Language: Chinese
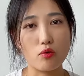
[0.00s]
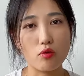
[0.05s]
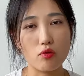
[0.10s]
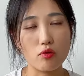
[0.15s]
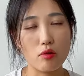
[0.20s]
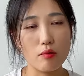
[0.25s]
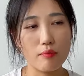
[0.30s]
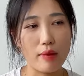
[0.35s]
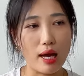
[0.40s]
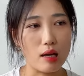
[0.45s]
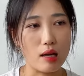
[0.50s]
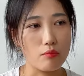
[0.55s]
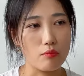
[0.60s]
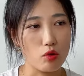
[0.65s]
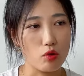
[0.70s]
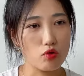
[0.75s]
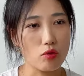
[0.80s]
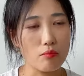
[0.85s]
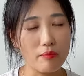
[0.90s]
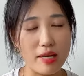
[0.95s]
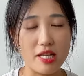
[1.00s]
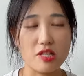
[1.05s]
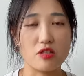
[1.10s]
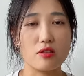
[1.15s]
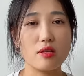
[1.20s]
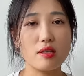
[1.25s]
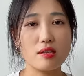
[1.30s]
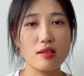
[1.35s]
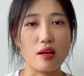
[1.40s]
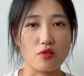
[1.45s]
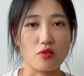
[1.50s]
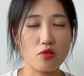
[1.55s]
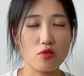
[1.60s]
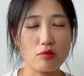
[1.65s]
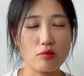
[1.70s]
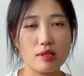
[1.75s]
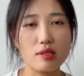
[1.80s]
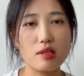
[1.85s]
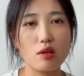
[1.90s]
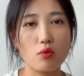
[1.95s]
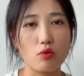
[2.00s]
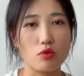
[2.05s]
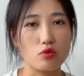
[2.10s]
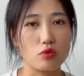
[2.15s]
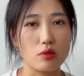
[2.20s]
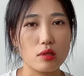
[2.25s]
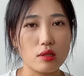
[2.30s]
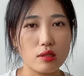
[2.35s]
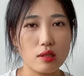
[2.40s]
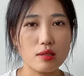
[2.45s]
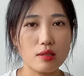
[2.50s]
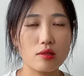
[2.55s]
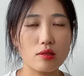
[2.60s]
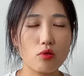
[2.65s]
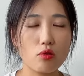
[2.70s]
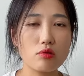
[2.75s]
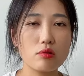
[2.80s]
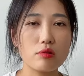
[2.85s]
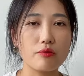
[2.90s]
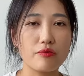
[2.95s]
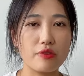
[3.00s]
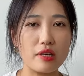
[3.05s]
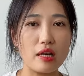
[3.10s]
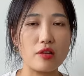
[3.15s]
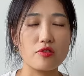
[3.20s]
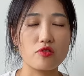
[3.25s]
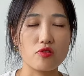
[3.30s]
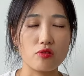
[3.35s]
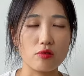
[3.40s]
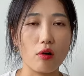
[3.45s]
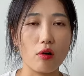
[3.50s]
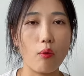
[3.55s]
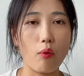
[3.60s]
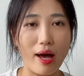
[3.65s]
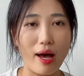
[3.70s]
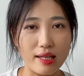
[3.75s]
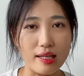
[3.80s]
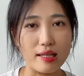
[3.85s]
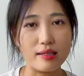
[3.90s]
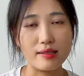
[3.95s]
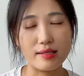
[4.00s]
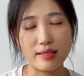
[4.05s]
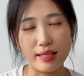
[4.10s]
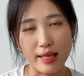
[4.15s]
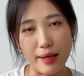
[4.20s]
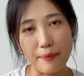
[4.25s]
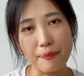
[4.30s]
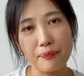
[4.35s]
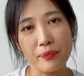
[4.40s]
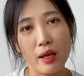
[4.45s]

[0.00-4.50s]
或者说买了某种美食的享受，这些我觉得这些都是非常值得花的一个钱。